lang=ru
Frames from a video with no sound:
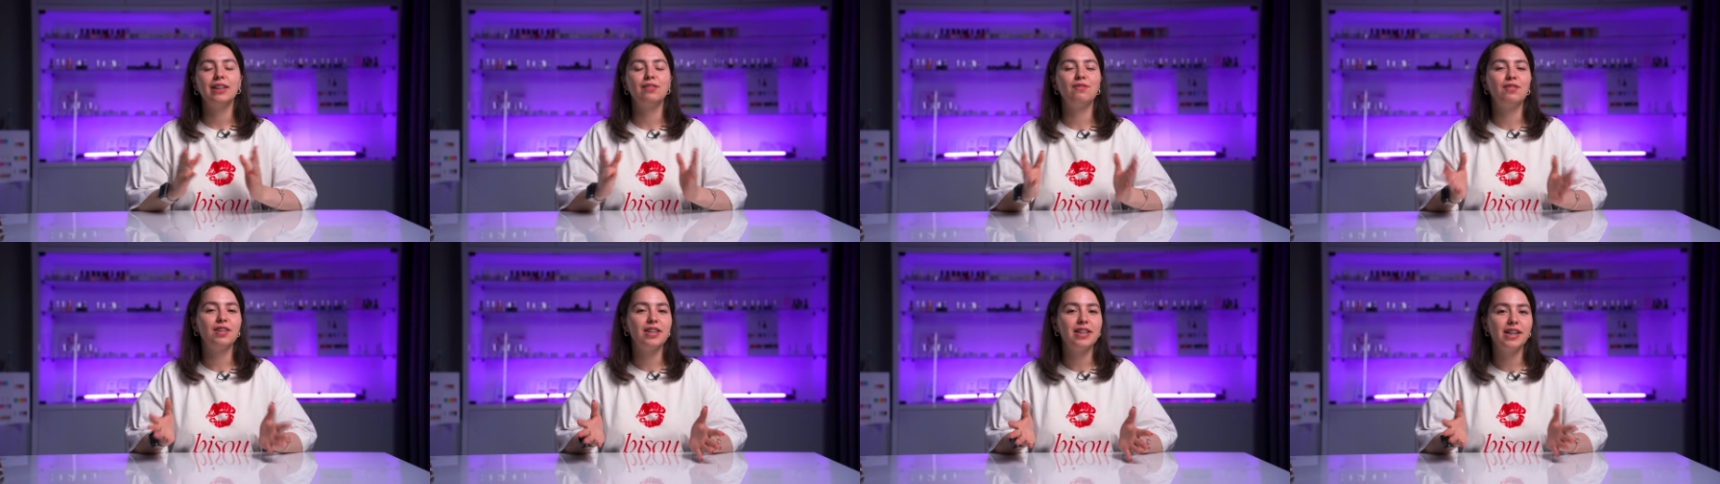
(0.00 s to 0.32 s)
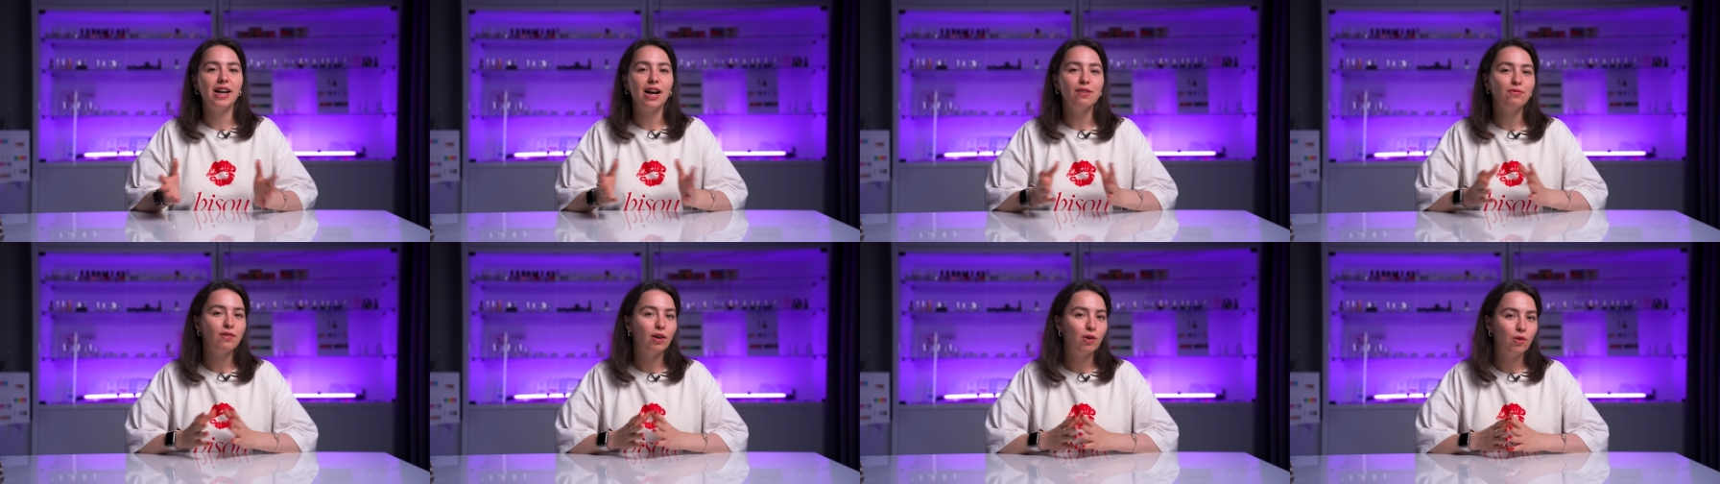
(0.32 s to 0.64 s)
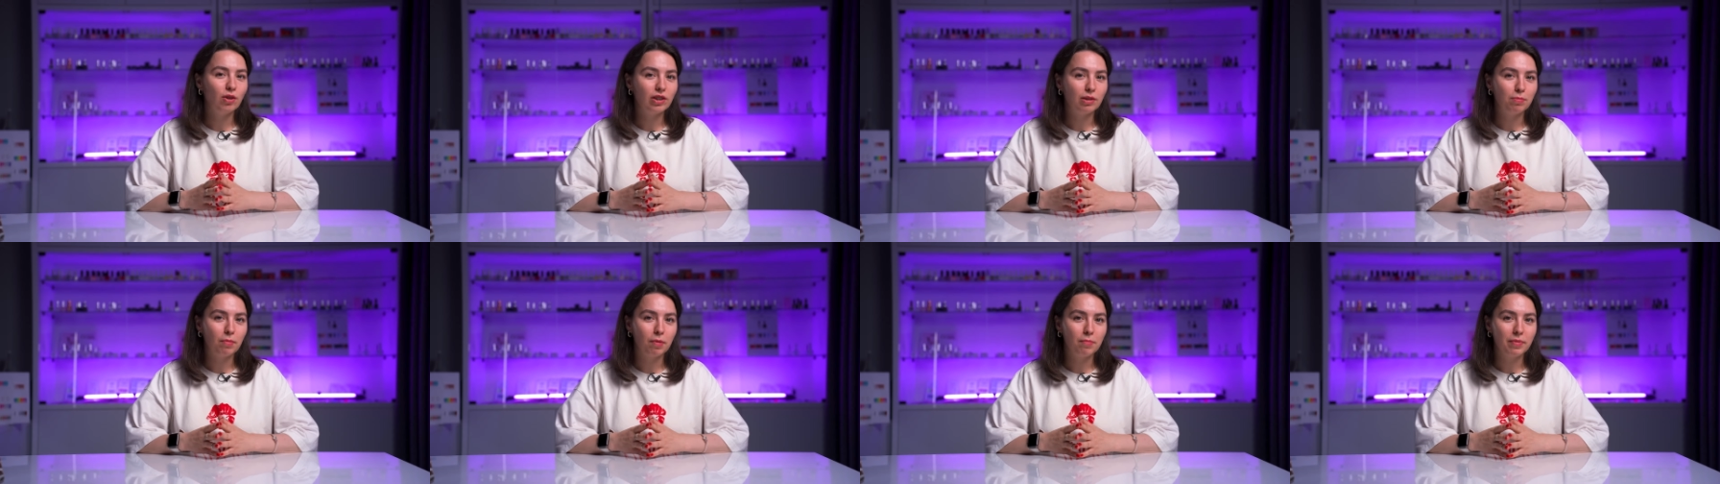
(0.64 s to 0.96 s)
Наверняка в
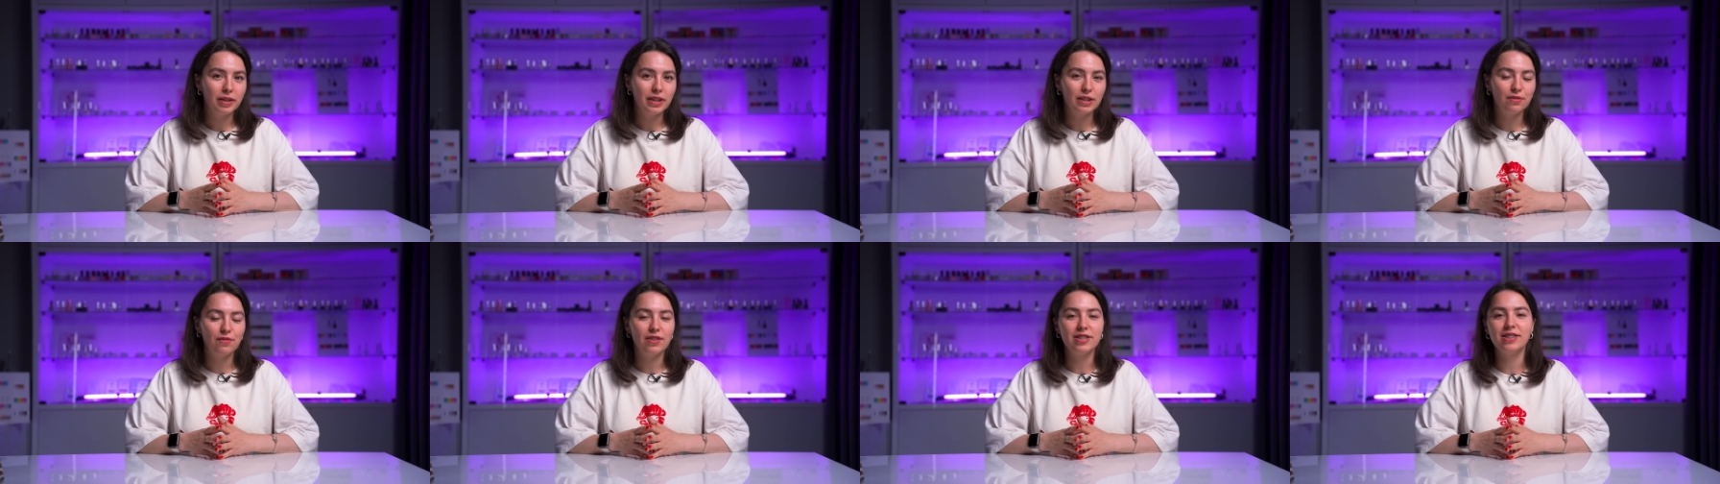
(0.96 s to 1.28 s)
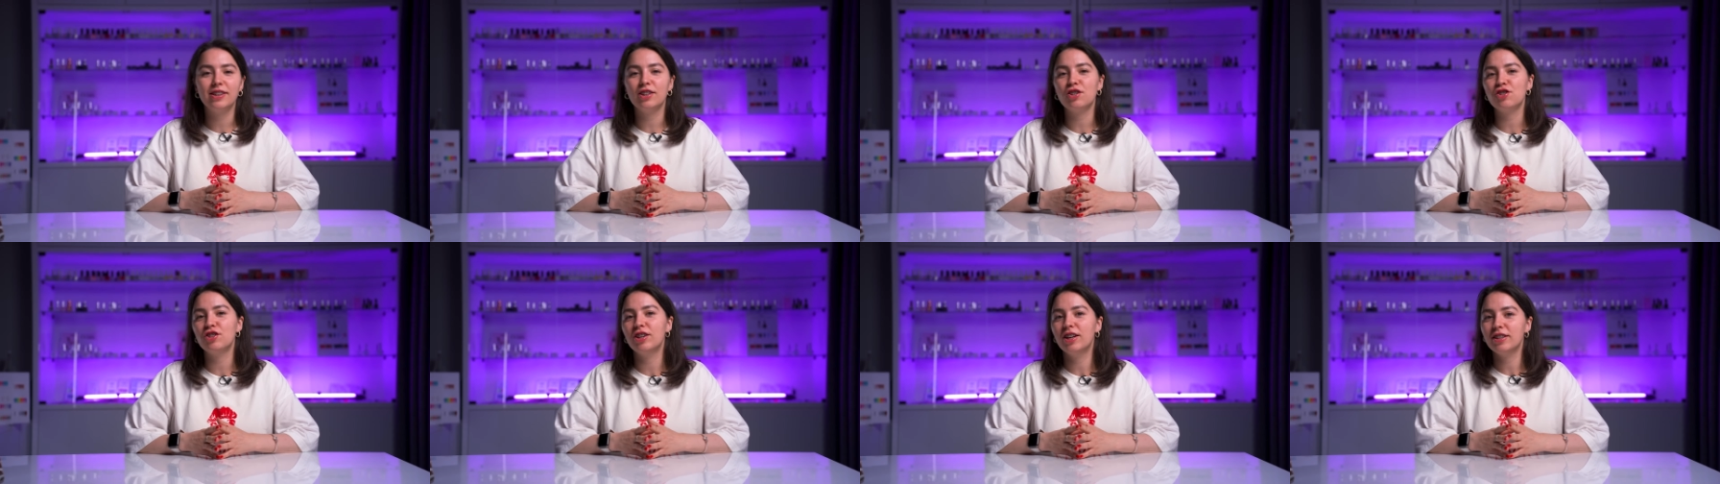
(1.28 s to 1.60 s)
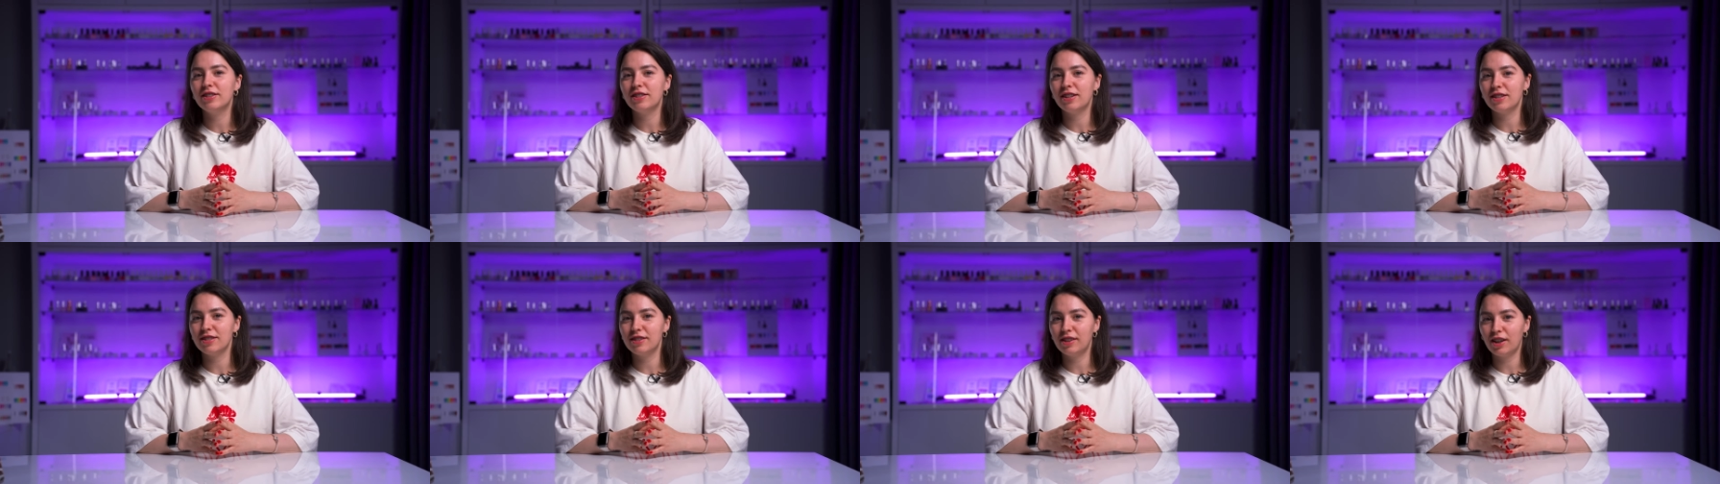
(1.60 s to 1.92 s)
какой-то момент вас
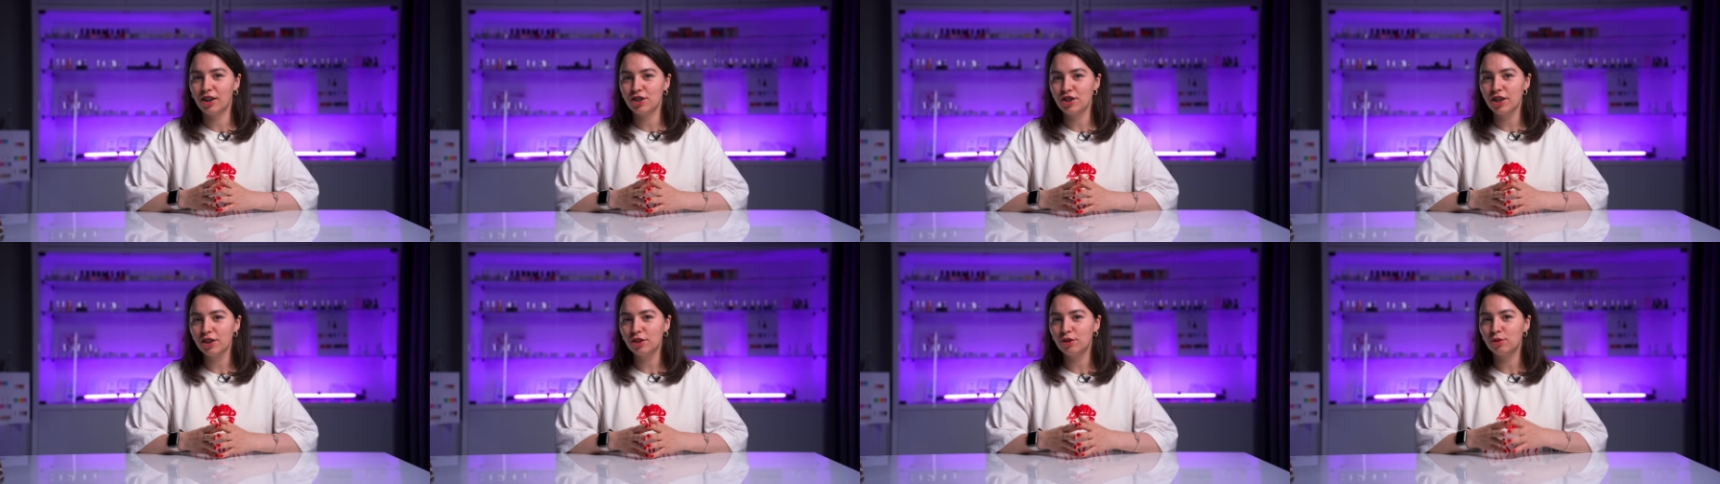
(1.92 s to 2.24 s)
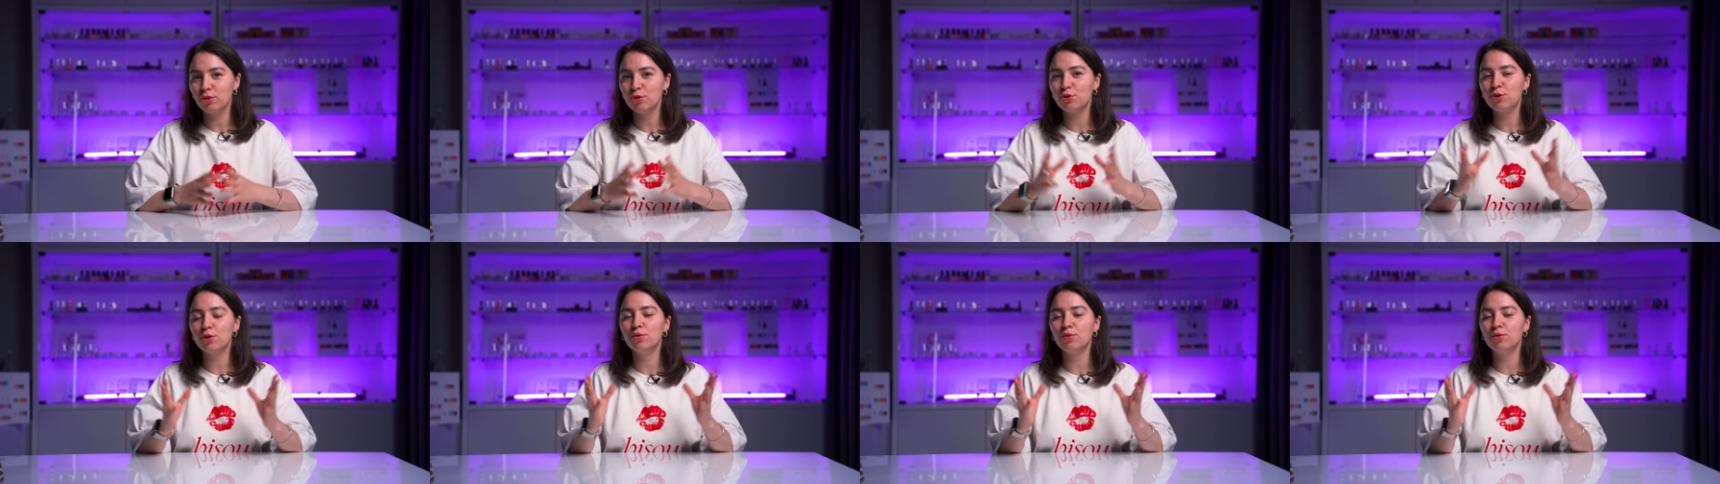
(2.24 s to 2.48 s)
начинает раздражать то,